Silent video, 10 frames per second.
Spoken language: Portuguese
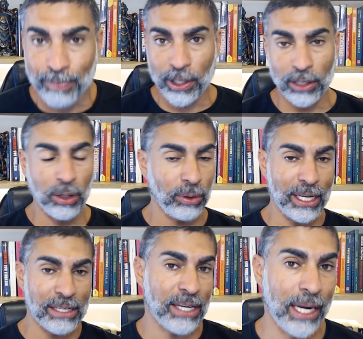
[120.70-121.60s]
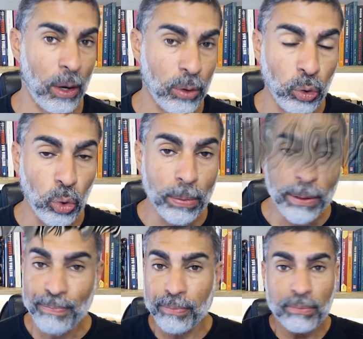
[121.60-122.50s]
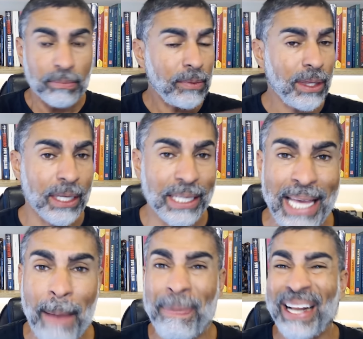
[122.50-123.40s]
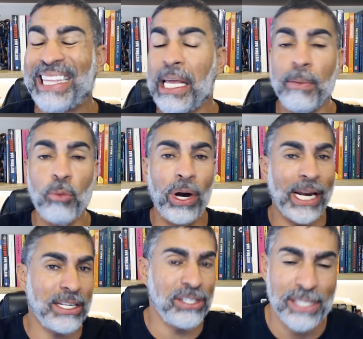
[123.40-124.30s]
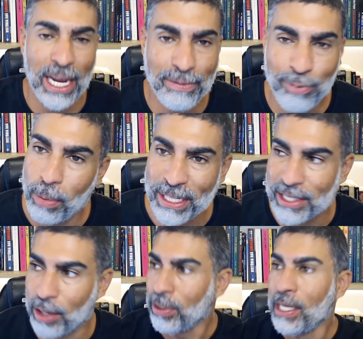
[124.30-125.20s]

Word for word: Tanto que eu tenho esse canal no YouTube, que é para democratizar a informação,